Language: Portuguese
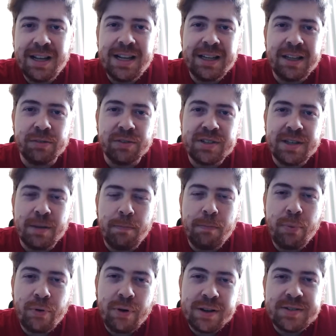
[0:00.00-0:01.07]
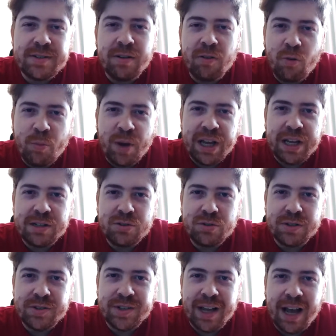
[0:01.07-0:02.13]
que você posta em alguma rede
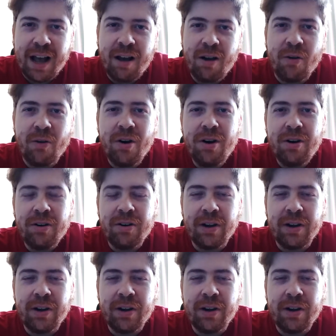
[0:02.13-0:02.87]
social,